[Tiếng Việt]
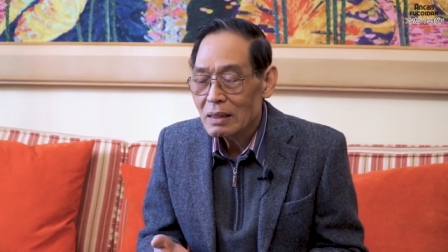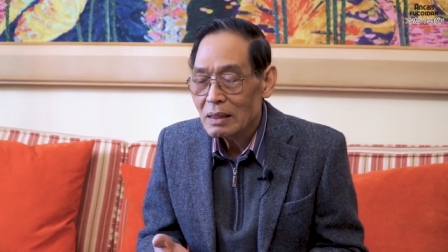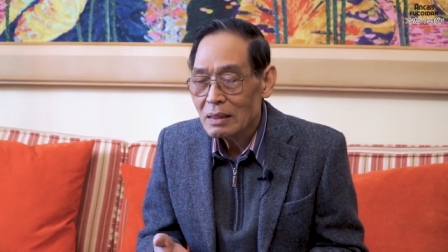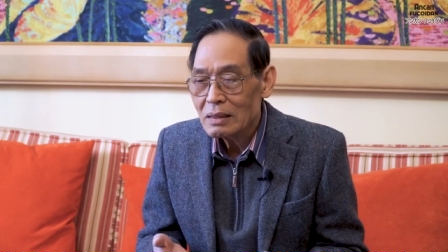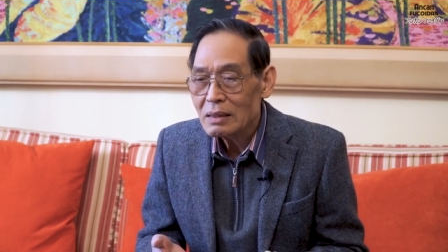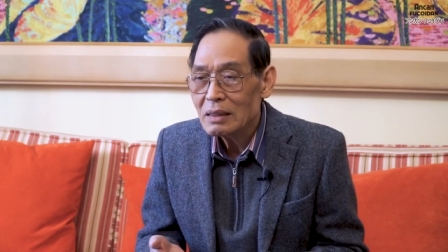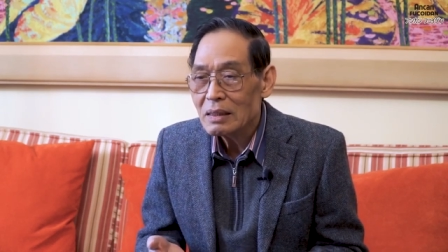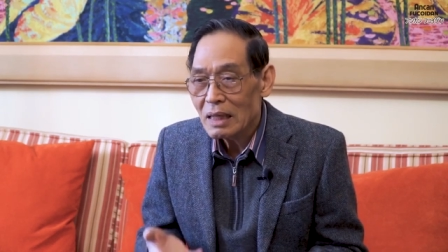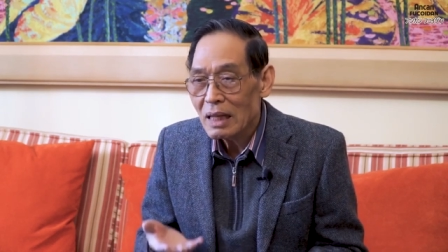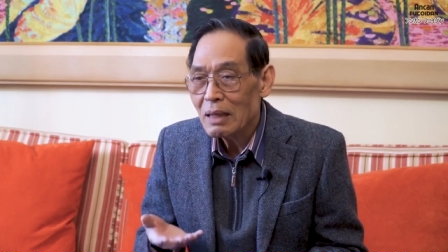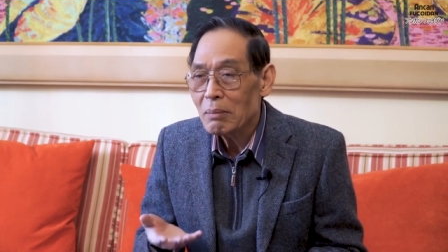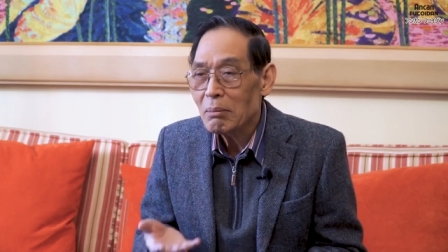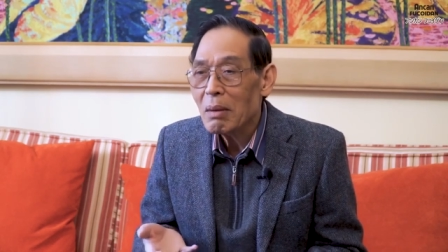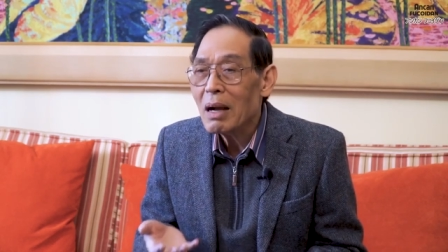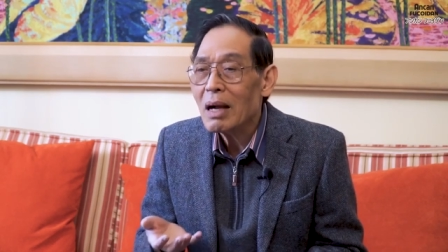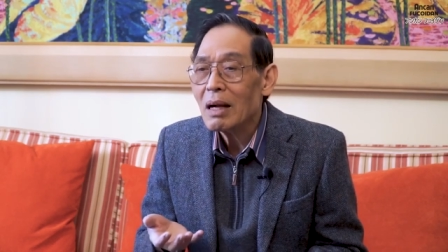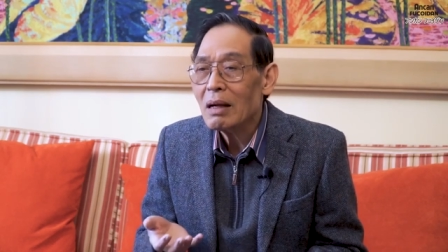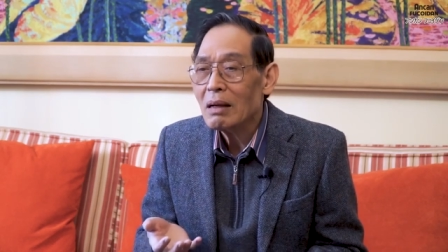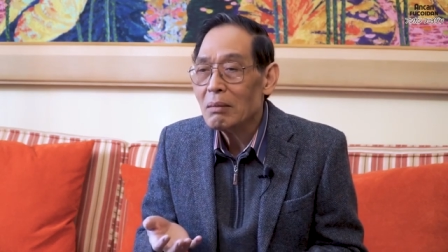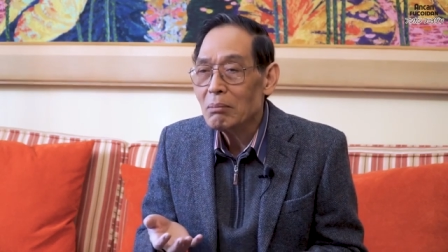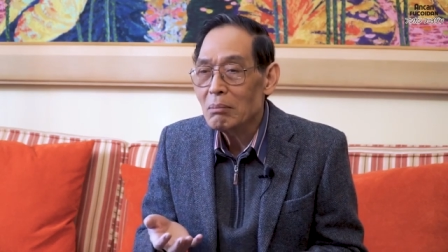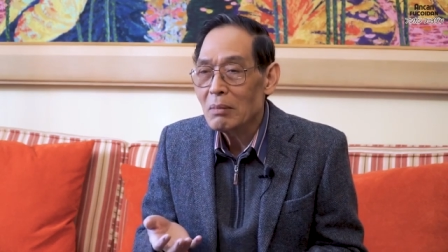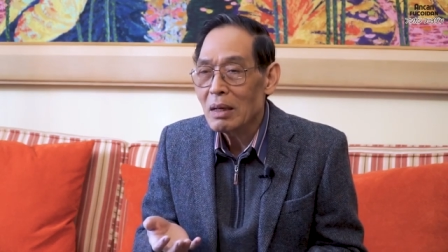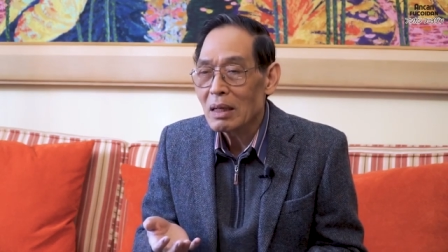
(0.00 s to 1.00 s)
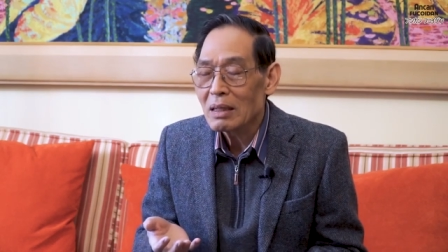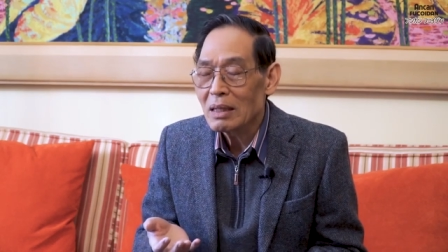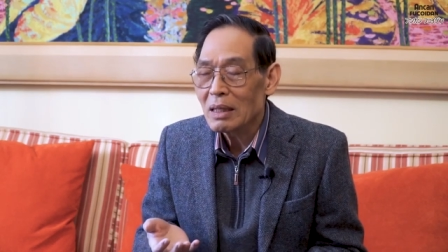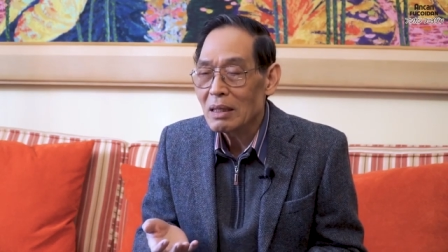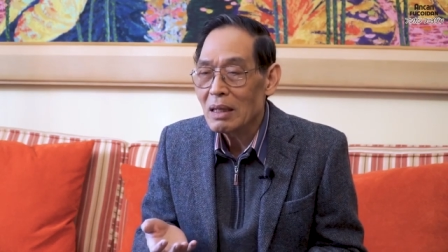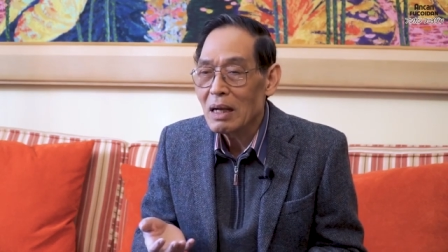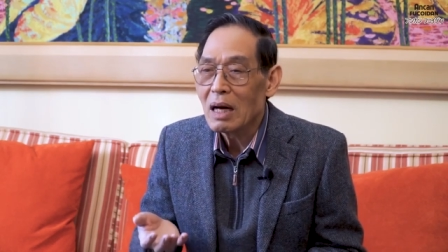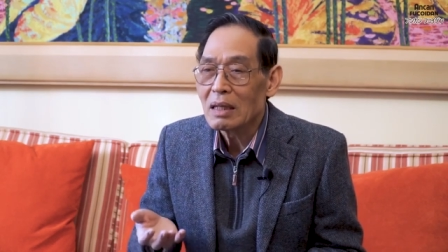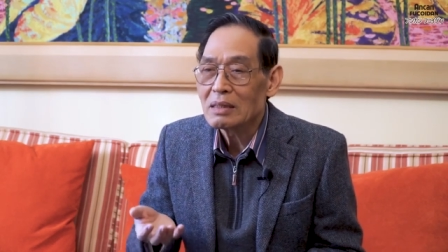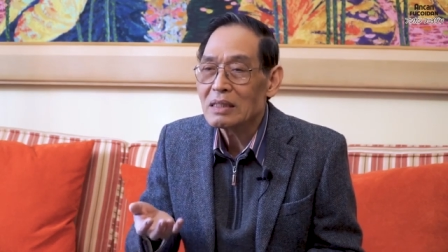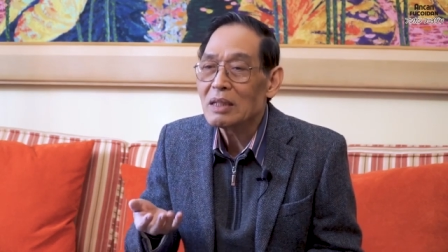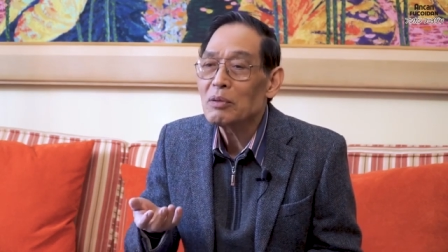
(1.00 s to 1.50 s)
cái tỷ lệ mắc mà
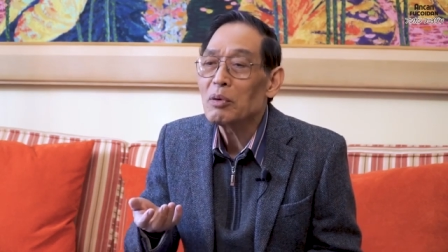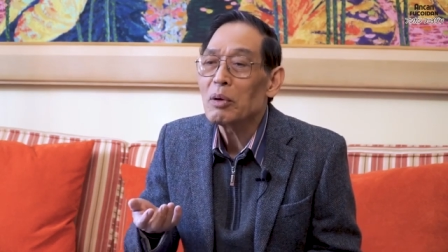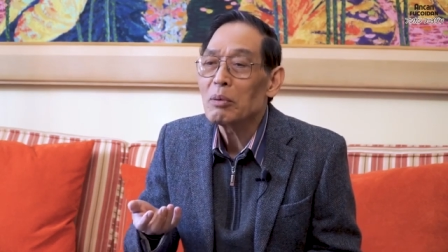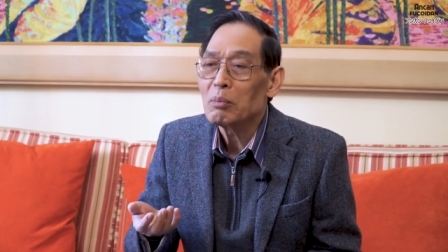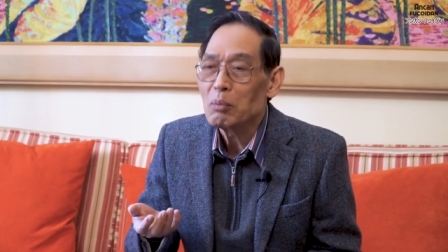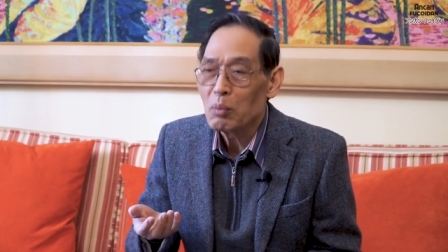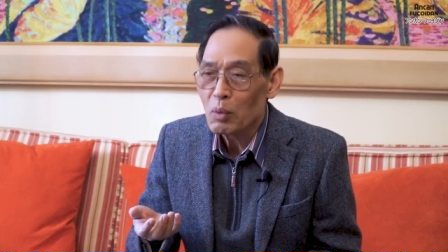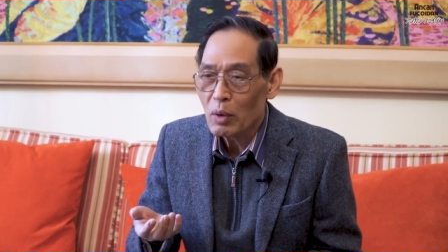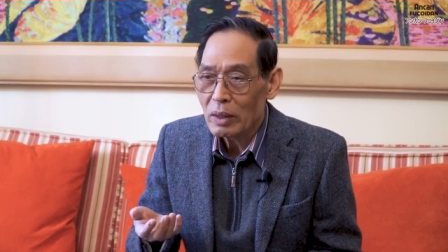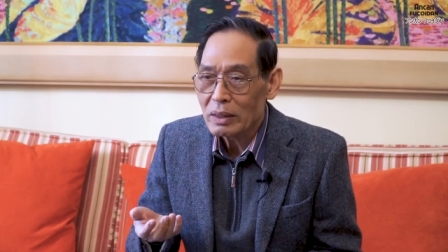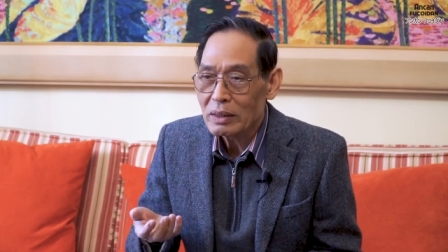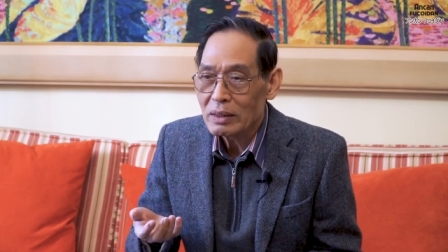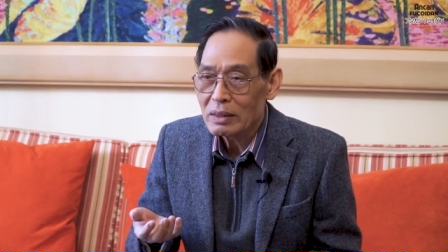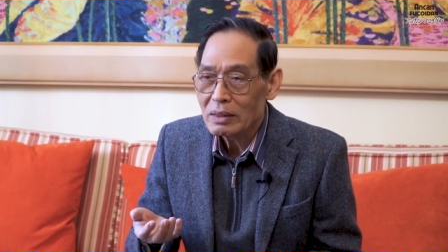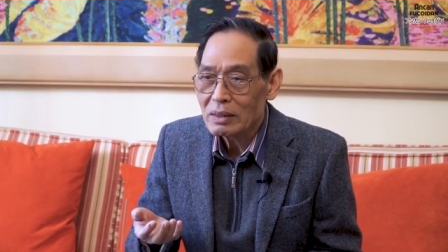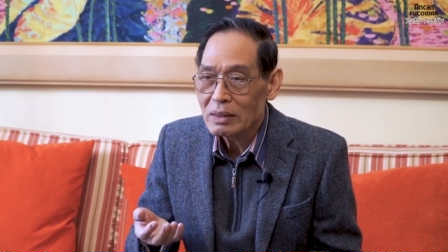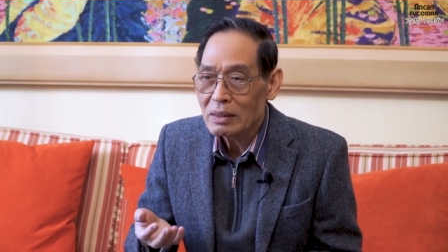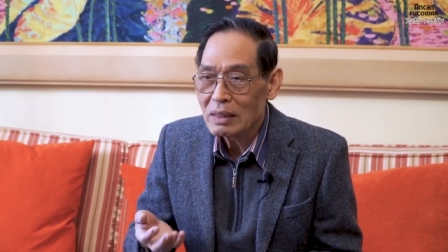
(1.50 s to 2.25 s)
lại ở giai đoạn muộn